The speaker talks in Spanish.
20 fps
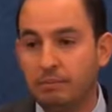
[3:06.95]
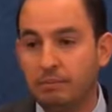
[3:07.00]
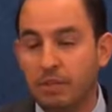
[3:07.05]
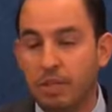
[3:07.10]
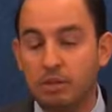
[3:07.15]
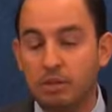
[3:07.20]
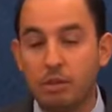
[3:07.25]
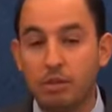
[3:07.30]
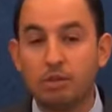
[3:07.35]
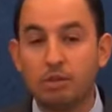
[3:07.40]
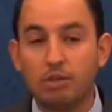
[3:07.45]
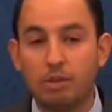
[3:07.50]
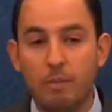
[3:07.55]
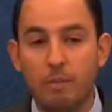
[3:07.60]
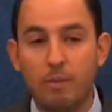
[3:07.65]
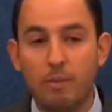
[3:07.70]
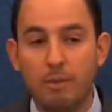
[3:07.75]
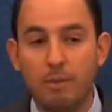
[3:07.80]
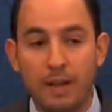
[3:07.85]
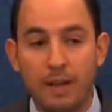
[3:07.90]
Eso nos
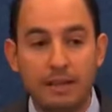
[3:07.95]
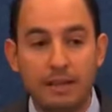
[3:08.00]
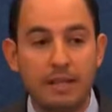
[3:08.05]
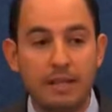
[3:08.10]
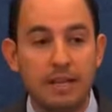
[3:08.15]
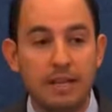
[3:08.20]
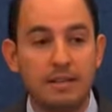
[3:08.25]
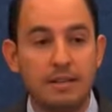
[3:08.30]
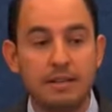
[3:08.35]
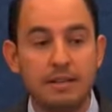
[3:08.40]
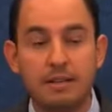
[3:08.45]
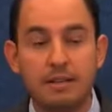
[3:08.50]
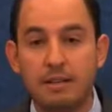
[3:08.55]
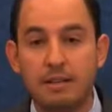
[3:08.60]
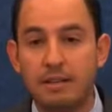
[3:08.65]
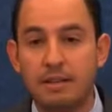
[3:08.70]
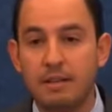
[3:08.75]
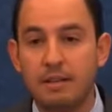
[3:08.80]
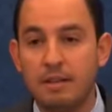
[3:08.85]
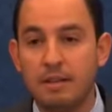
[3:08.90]
compromete
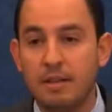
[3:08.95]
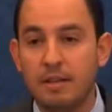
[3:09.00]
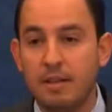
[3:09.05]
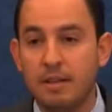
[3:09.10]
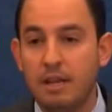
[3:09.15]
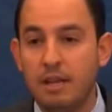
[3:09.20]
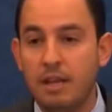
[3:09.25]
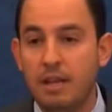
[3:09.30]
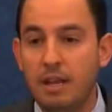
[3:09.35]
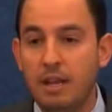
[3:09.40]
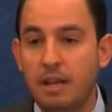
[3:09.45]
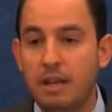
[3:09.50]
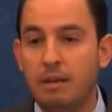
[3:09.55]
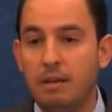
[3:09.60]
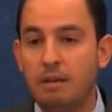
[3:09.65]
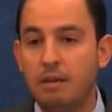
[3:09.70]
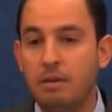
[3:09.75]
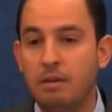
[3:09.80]
y